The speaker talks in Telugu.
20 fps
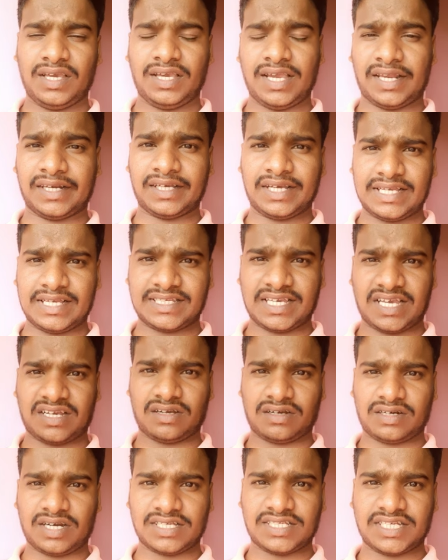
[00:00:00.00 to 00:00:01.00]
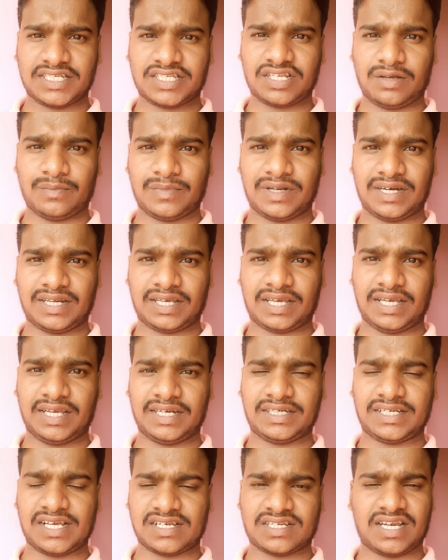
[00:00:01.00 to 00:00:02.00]
ఈ ఎన్కే సైకో క్లాసెస్లో మనకి
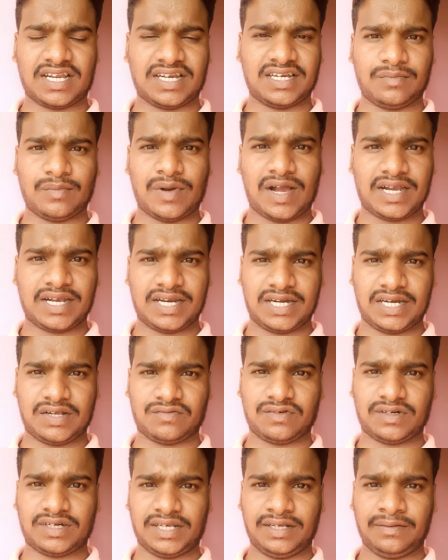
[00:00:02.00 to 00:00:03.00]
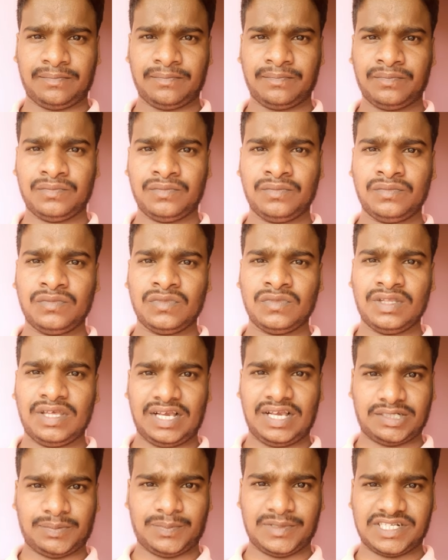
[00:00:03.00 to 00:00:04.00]
టెస్ట్లన్నీ బాగానే ఉంటాయి
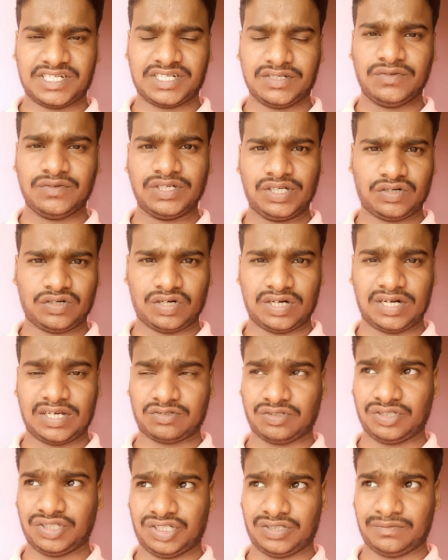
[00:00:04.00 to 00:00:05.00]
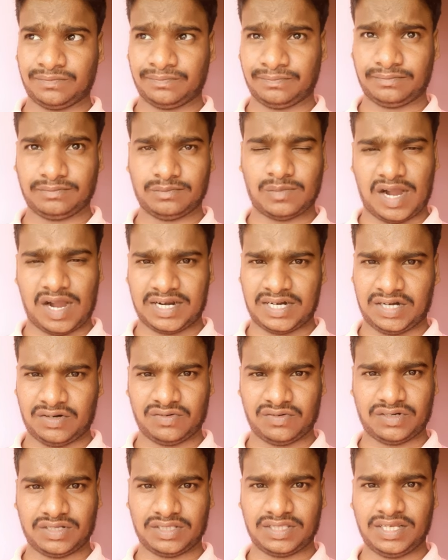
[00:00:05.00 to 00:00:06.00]
ఎక్స్ప్లెనేషన్ వీడియో కూడా కొంచెం బాగానే
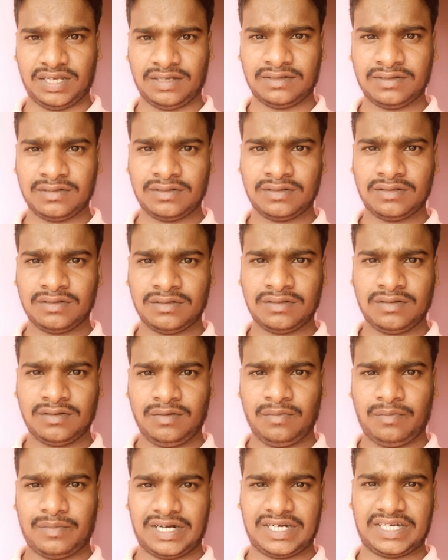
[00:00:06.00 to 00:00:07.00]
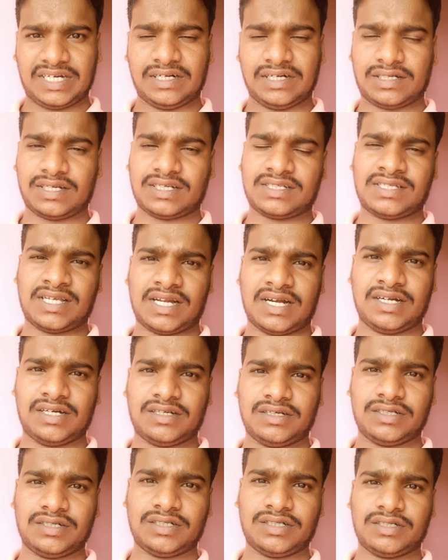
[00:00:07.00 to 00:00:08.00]
ఉండిద్ది మనకి ట్రిక్స్
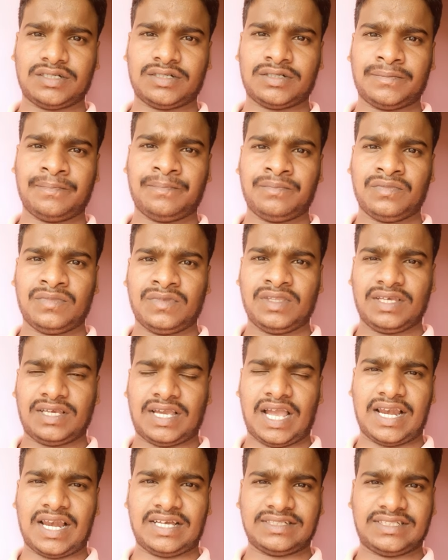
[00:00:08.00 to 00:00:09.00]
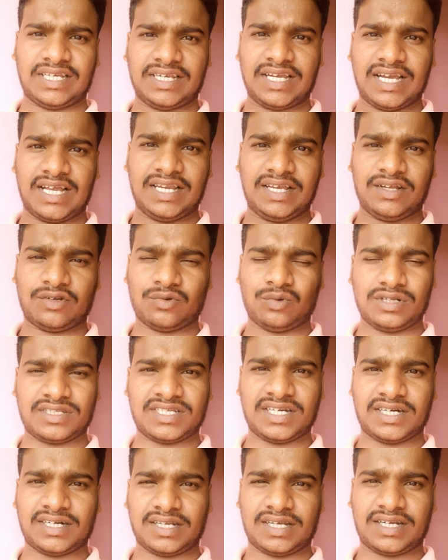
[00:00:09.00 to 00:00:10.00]
అండ్ ఇంకా ఎలా చేయాలి
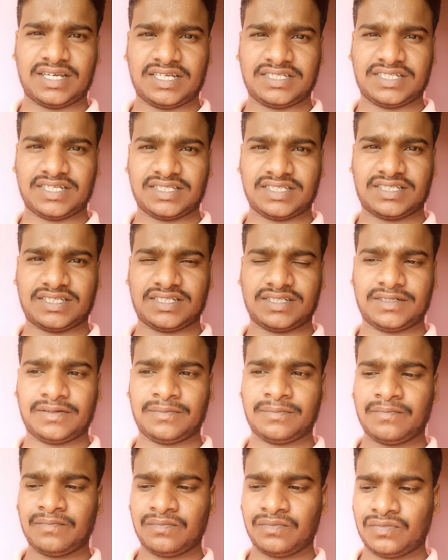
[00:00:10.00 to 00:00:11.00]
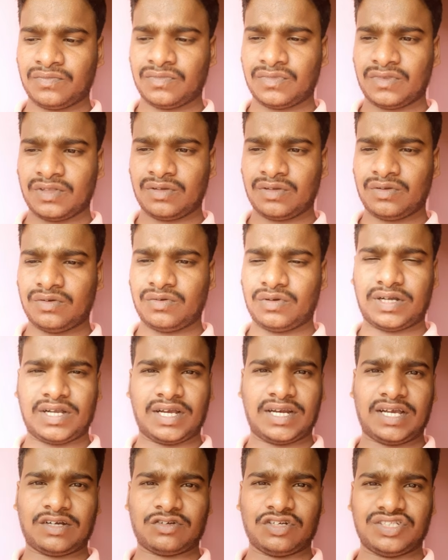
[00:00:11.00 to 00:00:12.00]
రూల్స్ అండ్ రెగ్యులేషన్స్
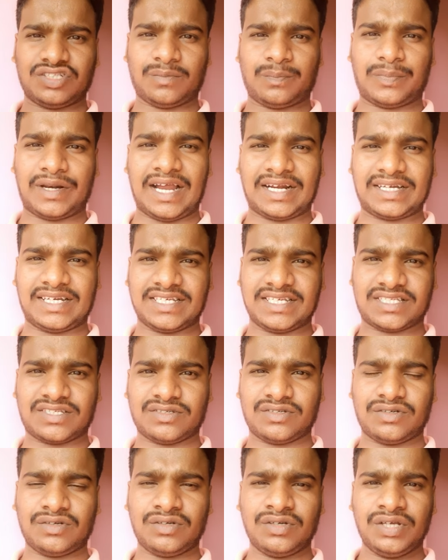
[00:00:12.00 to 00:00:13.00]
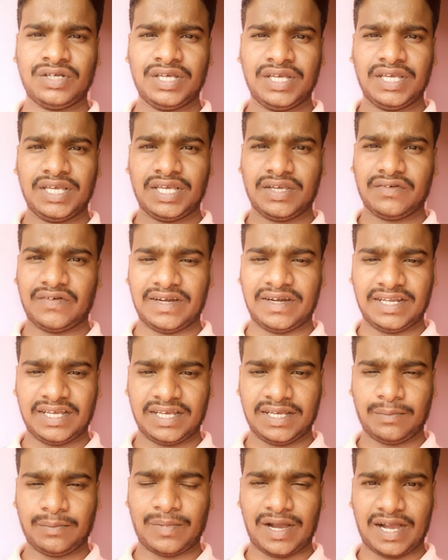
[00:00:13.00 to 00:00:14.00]
ఓకేనా కొంచెం ప్రాక్టీసు ఇవన్నీ
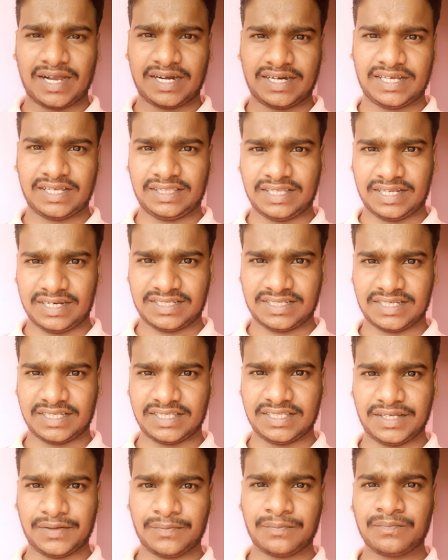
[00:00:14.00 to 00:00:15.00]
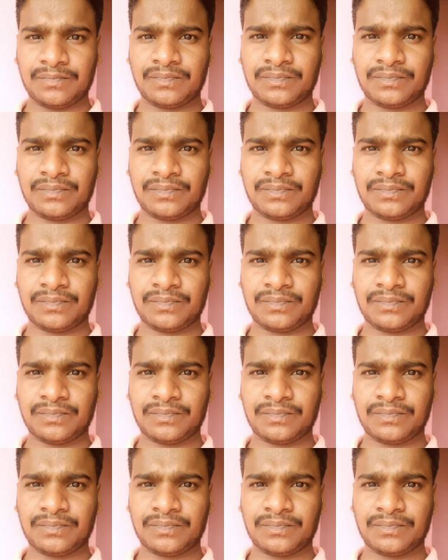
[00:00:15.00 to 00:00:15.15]
బాగానే తెలిసిద్ది